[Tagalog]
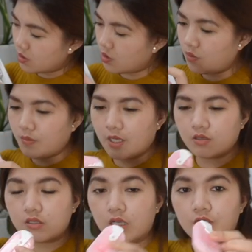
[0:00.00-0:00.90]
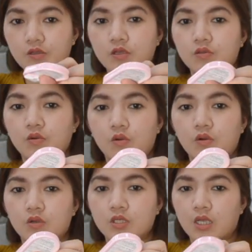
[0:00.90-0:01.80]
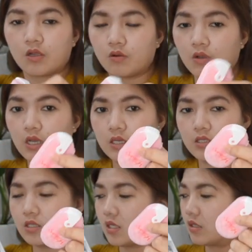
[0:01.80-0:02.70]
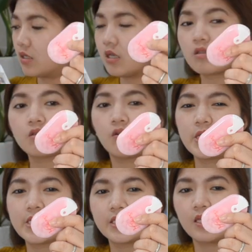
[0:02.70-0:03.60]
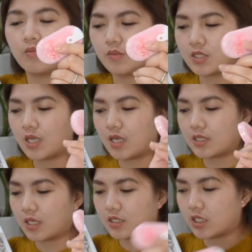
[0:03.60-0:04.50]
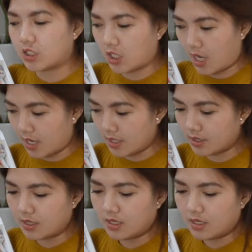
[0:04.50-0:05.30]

so, meron tayo ditong serogan. Dito, Ito daw is gamot sa sakit sa chan.